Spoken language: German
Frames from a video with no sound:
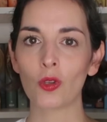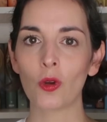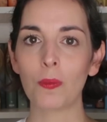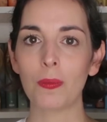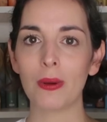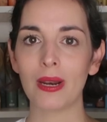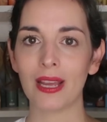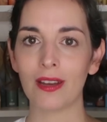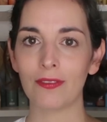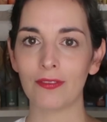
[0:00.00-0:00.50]

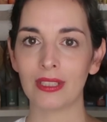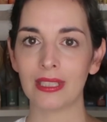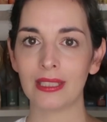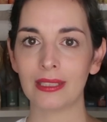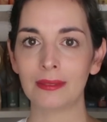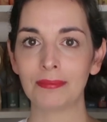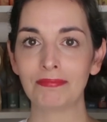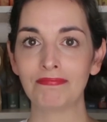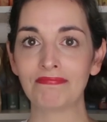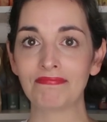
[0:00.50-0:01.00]

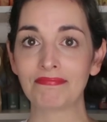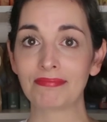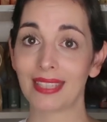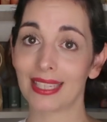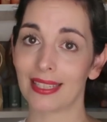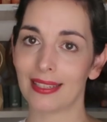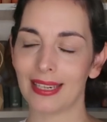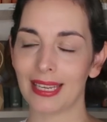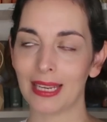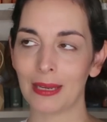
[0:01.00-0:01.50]
Sublevel
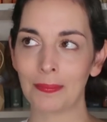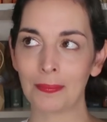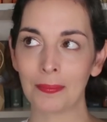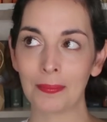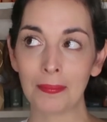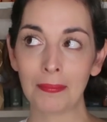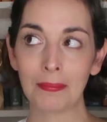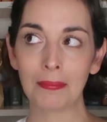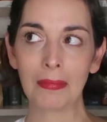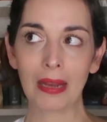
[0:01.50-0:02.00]

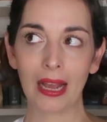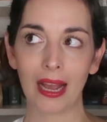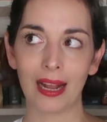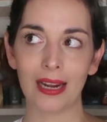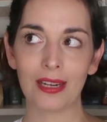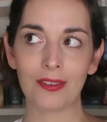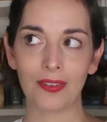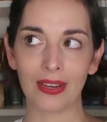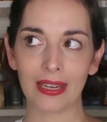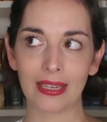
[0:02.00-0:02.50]
leben
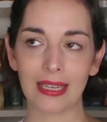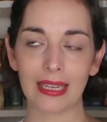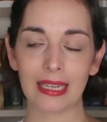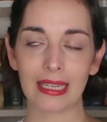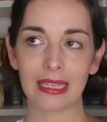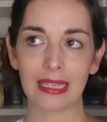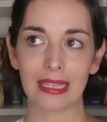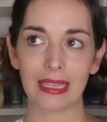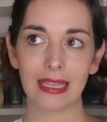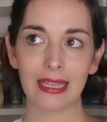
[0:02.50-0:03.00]
halt
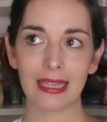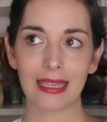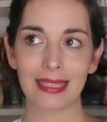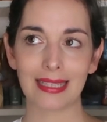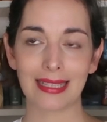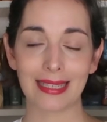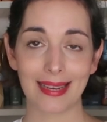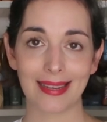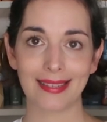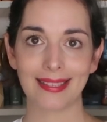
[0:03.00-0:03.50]
wirklich die
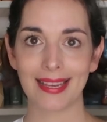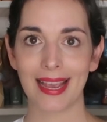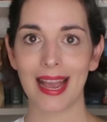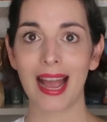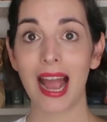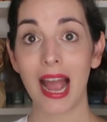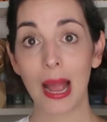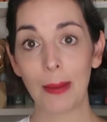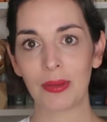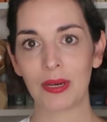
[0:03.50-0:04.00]
sehr,
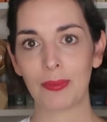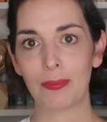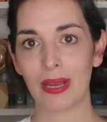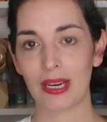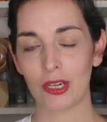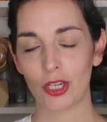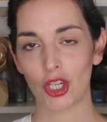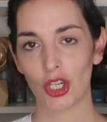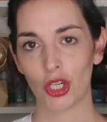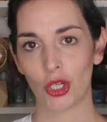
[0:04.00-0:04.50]
sehr armen
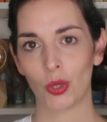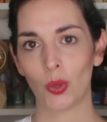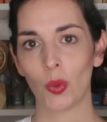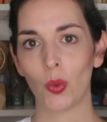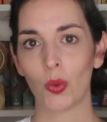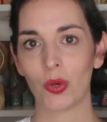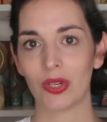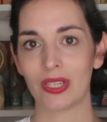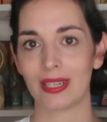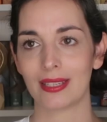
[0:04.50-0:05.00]
Menschen.
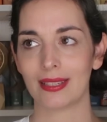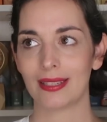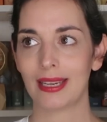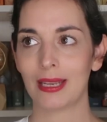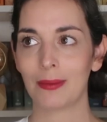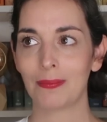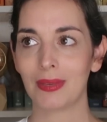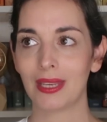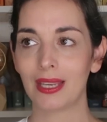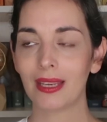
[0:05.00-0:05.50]
Und das
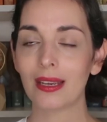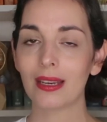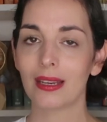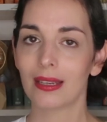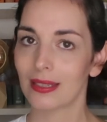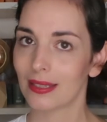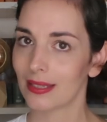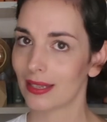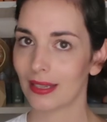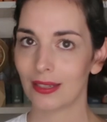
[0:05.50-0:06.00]
Leben
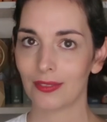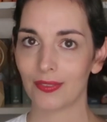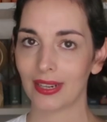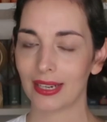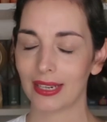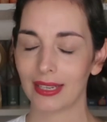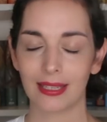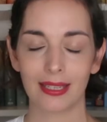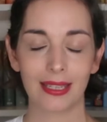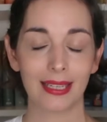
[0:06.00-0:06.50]
hier ist halt
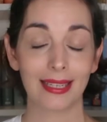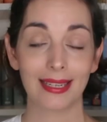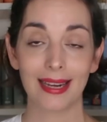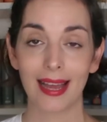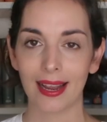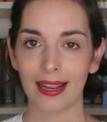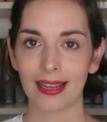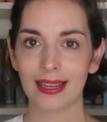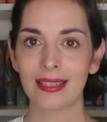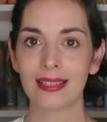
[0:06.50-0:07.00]
wirklich nicht
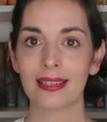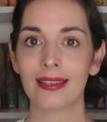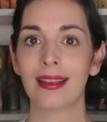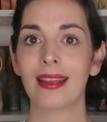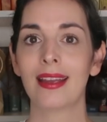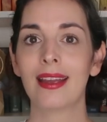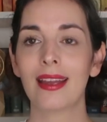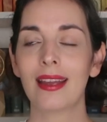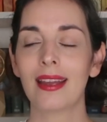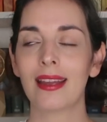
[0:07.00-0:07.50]
leicht.
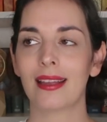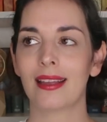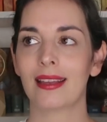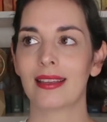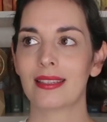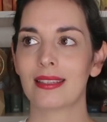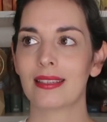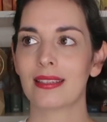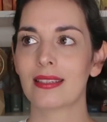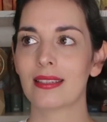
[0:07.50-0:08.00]

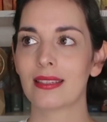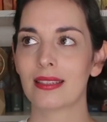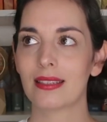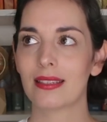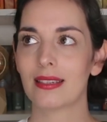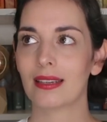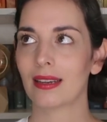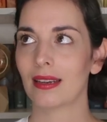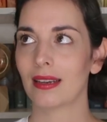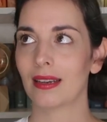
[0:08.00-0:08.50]
Es
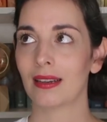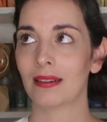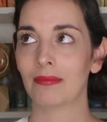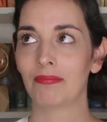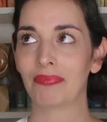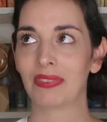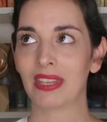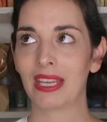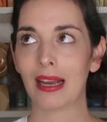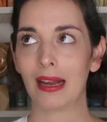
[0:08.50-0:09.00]
ist
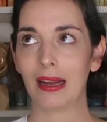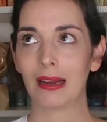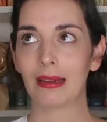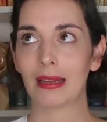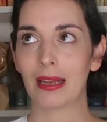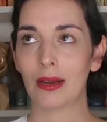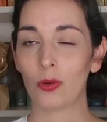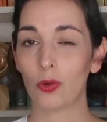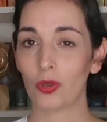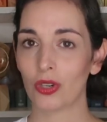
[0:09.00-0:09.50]
ähm, ja
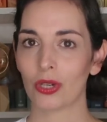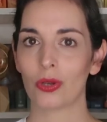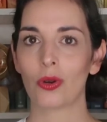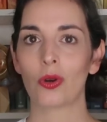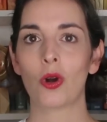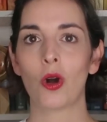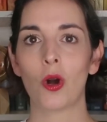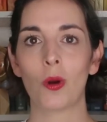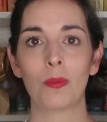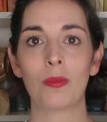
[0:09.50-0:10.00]

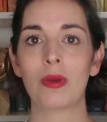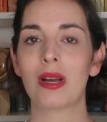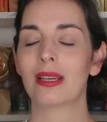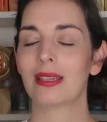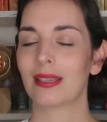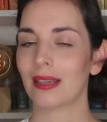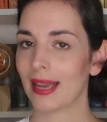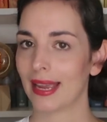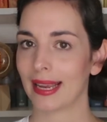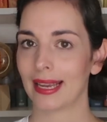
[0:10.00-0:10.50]
heruntergekommen,
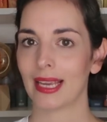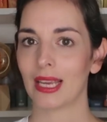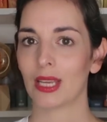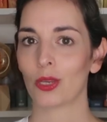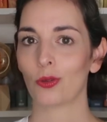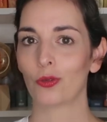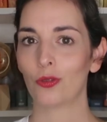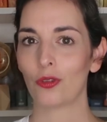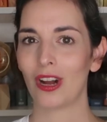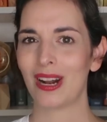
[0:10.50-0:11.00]

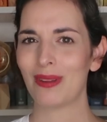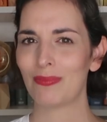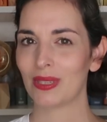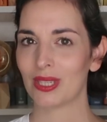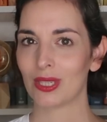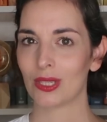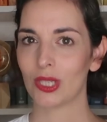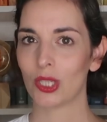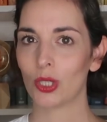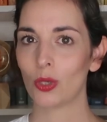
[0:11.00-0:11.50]
dreckig und vor allem
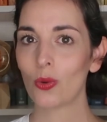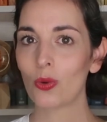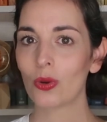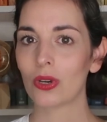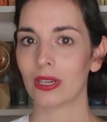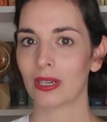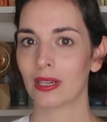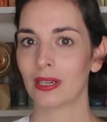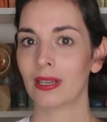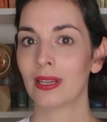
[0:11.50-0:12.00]
ist es
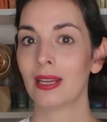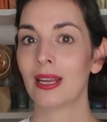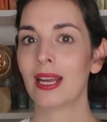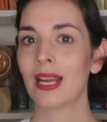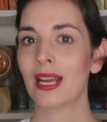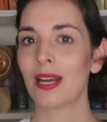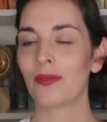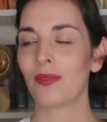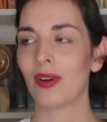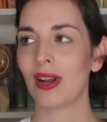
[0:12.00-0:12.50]
dunkel,
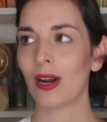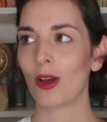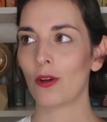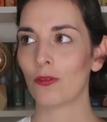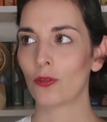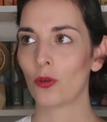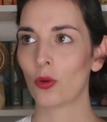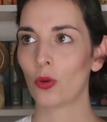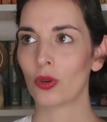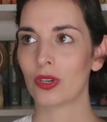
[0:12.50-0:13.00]
weil
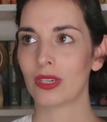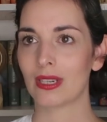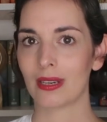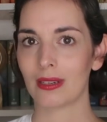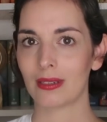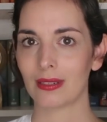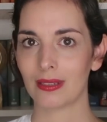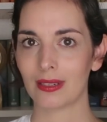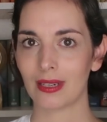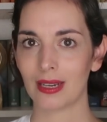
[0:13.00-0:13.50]

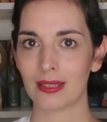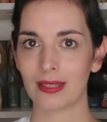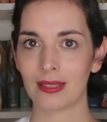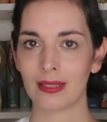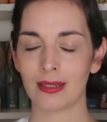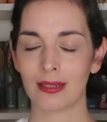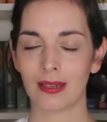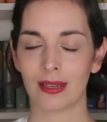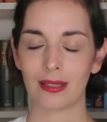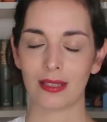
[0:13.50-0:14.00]
aufgrund
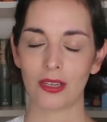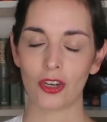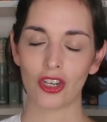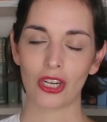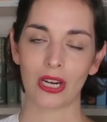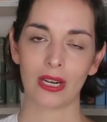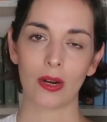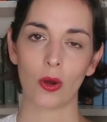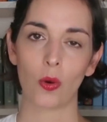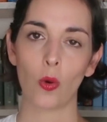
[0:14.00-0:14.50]
dessen, dass die
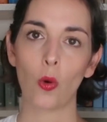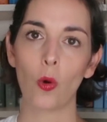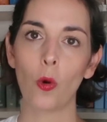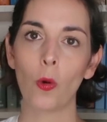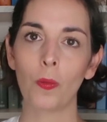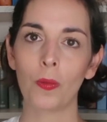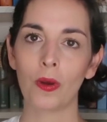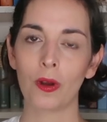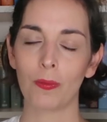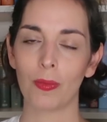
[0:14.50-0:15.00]
Stadt nach
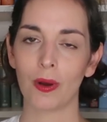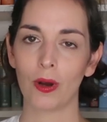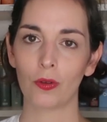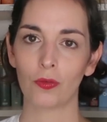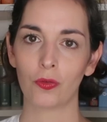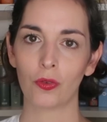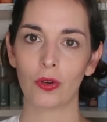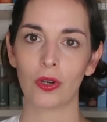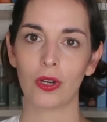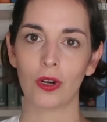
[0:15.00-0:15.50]
oben
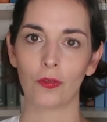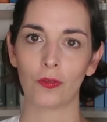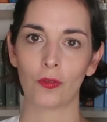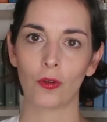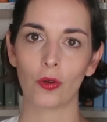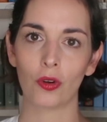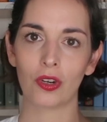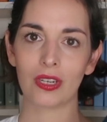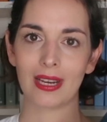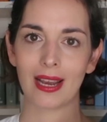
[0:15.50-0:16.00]
gebaut wurde,
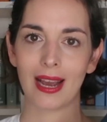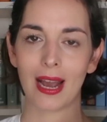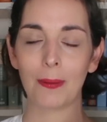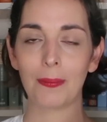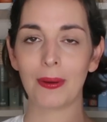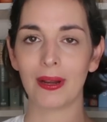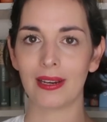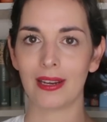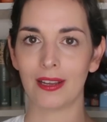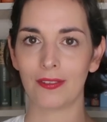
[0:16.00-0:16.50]
aufgrund der
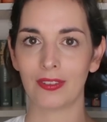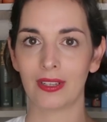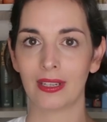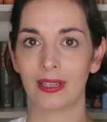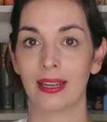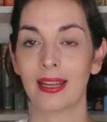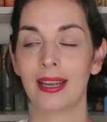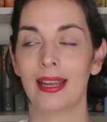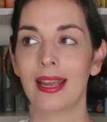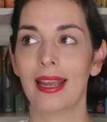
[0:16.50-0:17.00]
Upper
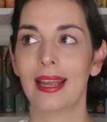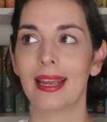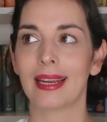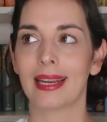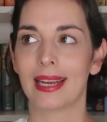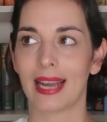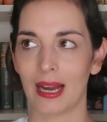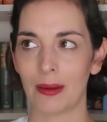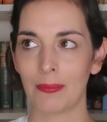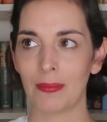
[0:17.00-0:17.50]
Level,
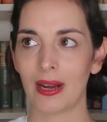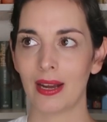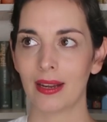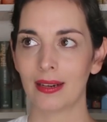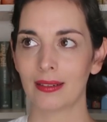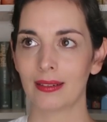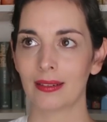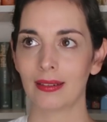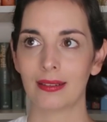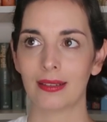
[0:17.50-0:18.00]
kann
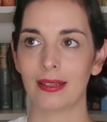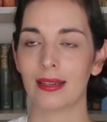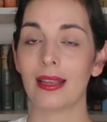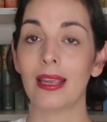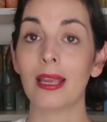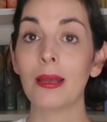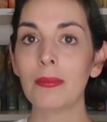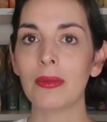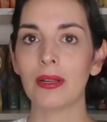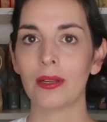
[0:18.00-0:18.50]
man den
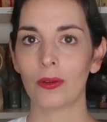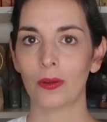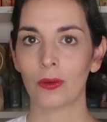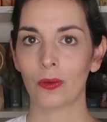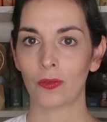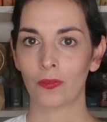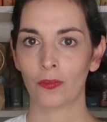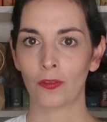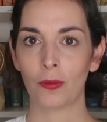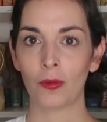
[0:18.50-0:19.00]
Himmel
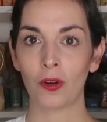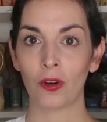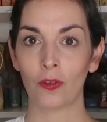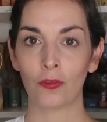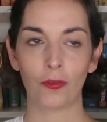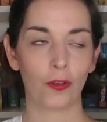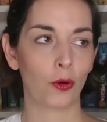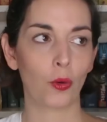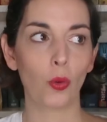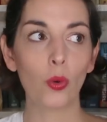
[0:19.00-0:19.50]
vom,
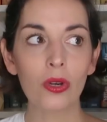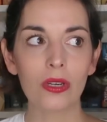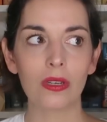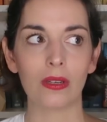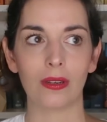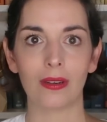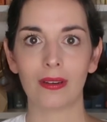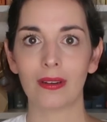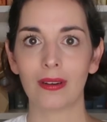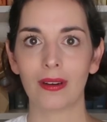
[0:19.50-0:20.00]
von
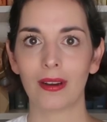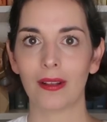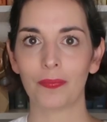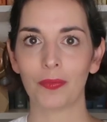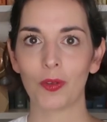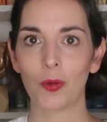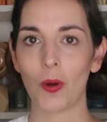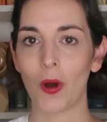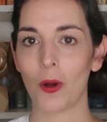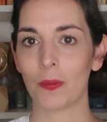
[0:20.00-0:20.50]
unten
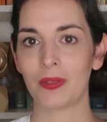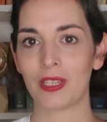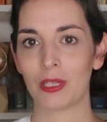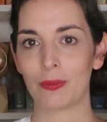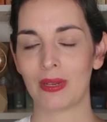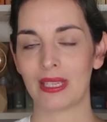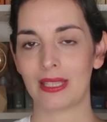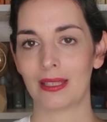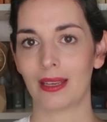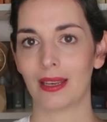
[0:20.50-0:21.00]
überhaupt
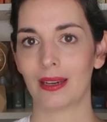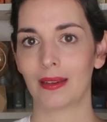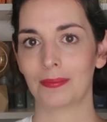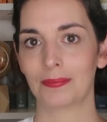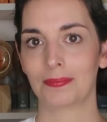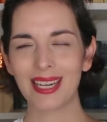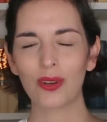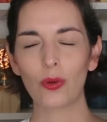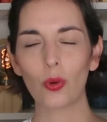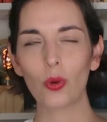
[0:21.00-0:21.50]
nicht mehr sehen.
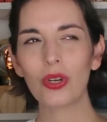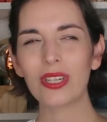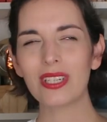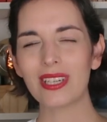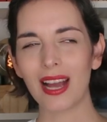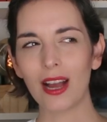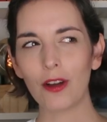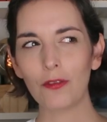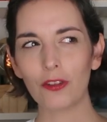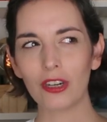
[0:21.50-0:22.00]
Der
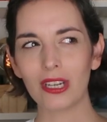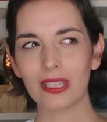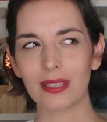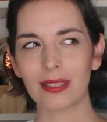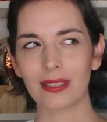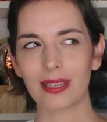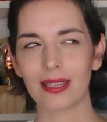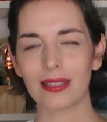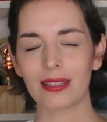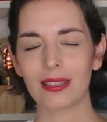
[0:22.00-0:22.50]
Grund dafür, dass
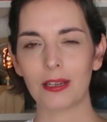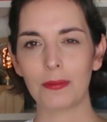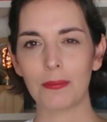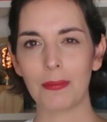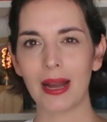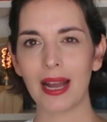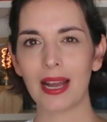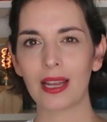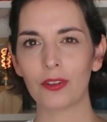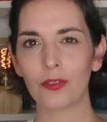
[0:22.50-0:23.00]
das Ganze
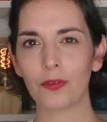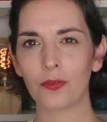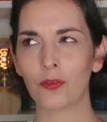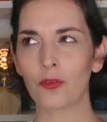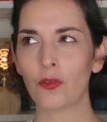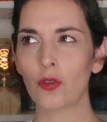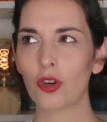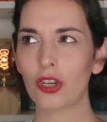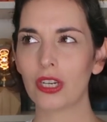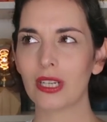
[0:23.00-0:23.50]
gemacht
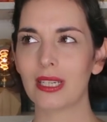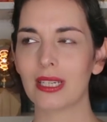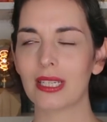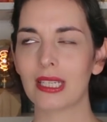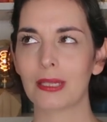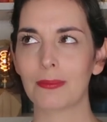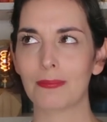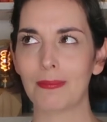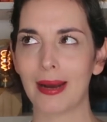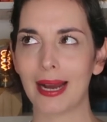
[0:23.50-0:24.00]
wurde,
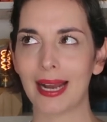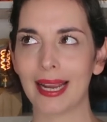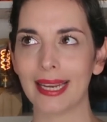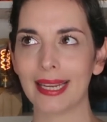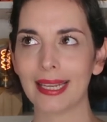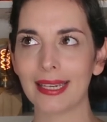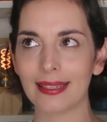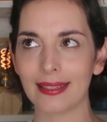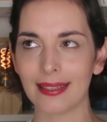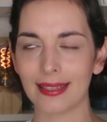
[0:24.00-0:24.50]
ist,
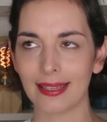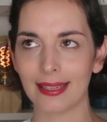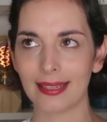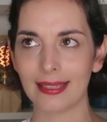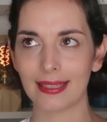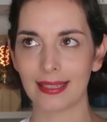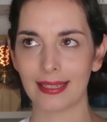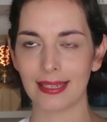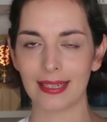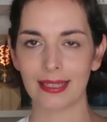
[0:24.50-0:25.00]
meine
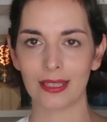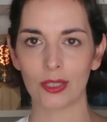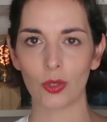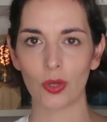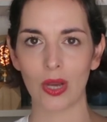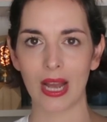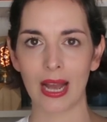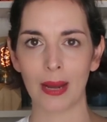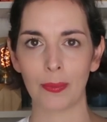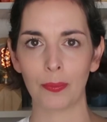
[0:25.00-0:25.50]
ich, gelesen
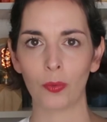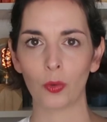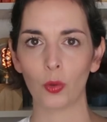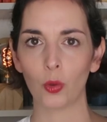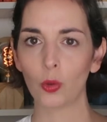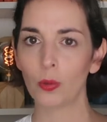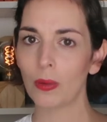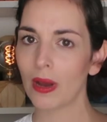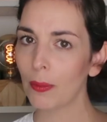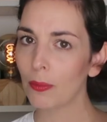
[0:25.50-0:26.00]
zu haben,
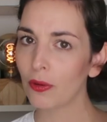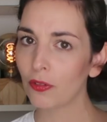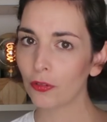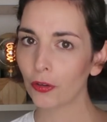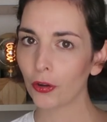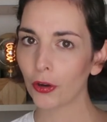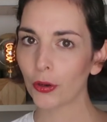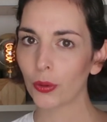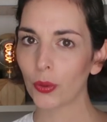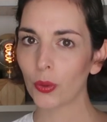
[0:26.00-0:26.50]

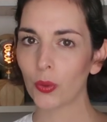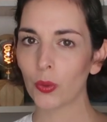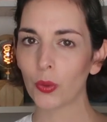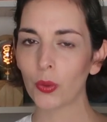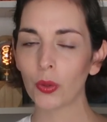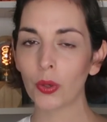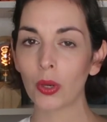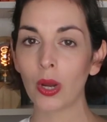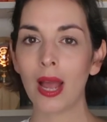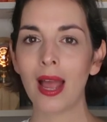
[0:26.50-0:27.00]

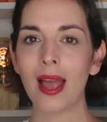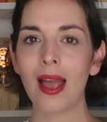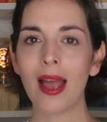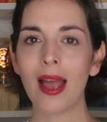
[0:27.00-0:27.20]
Überbevölkerung.